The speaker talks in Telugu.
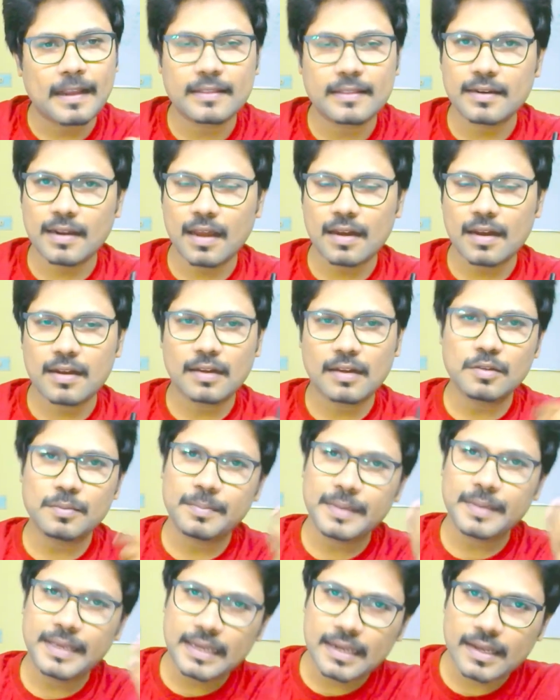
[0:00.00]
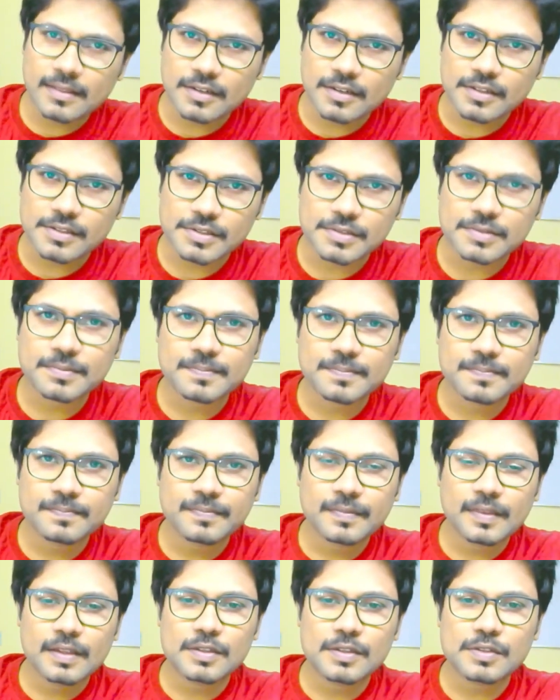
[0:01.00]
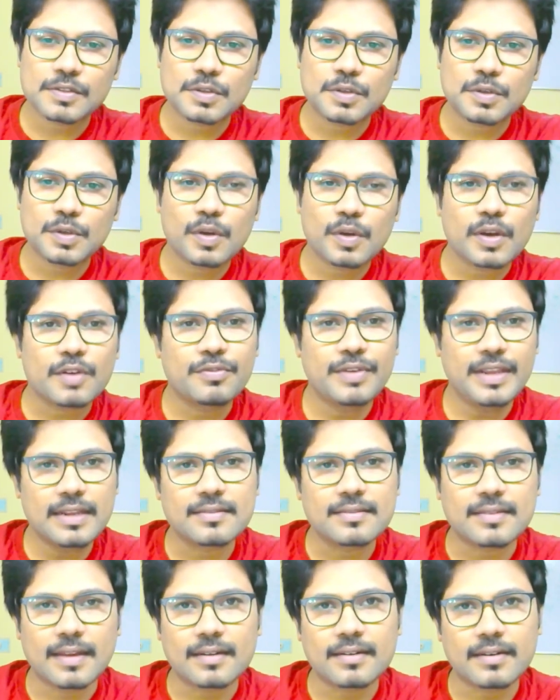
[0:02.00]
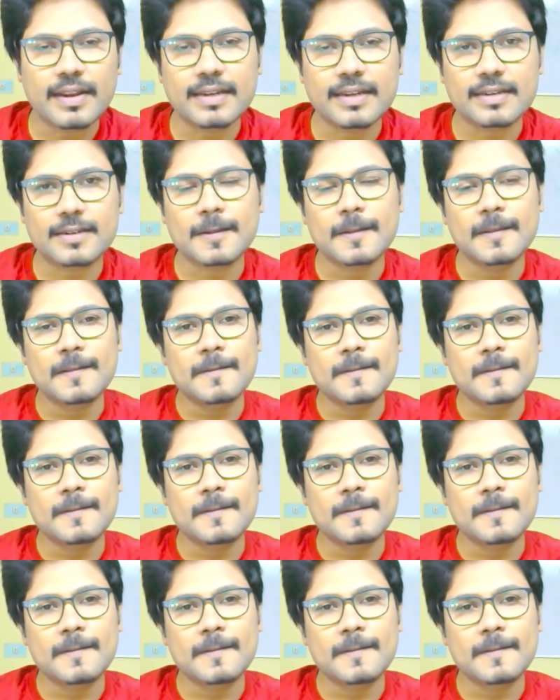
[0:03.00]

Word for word: అది నాకు కాదు మీకే తెలుసు సో యు ఆర్ ఫీలింగ్ దట్ రైట్